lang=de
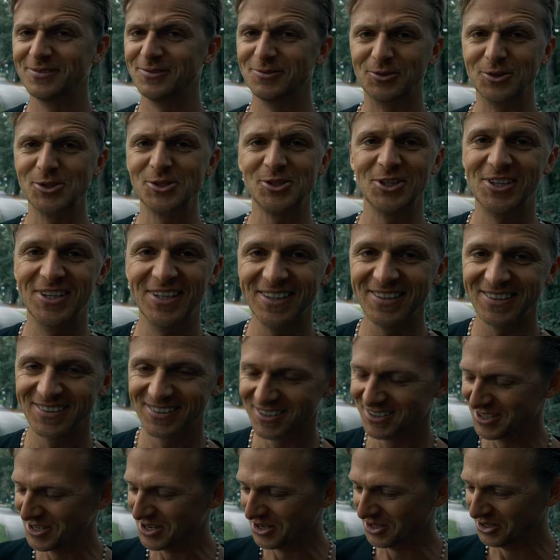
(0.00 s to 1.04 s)
wusste ich nicht.
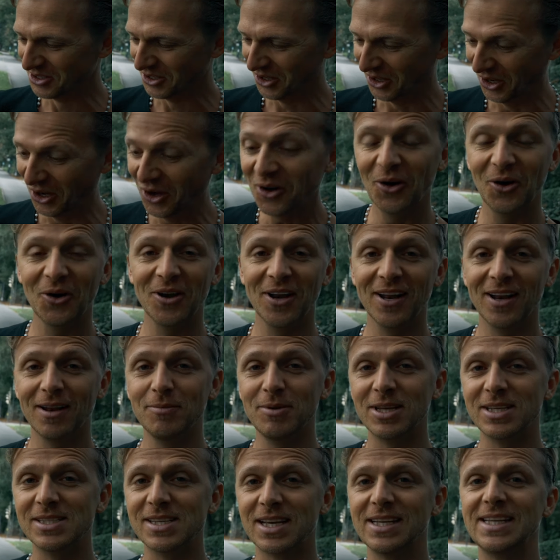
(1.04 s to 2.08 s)
Und dann haben
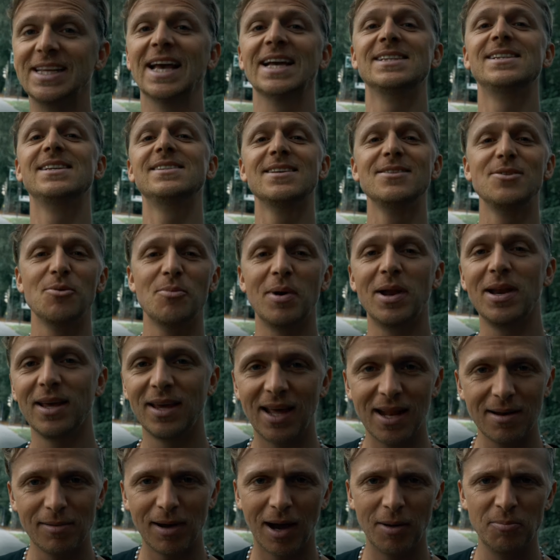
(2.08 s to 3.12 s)
die gesagt, ja, sie sind über eine
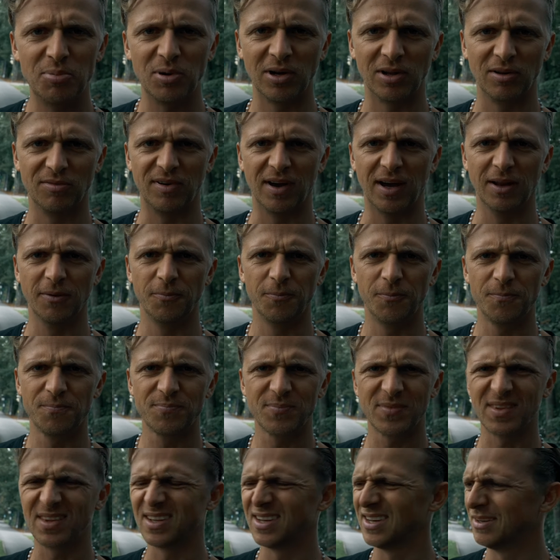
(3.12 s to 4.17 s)
gelbe Ampel gefahren.
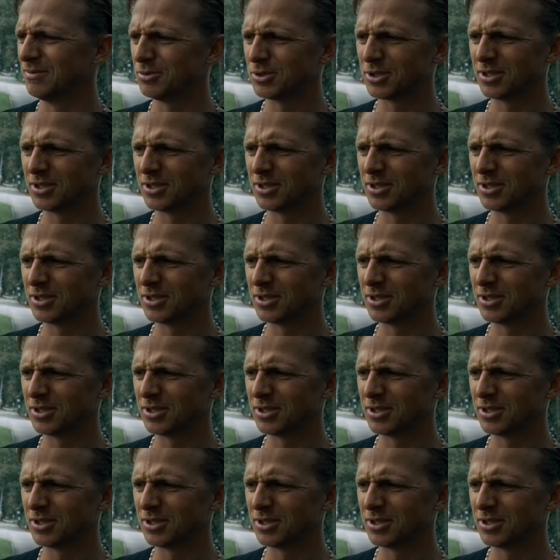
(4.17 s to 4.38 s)
Dann habe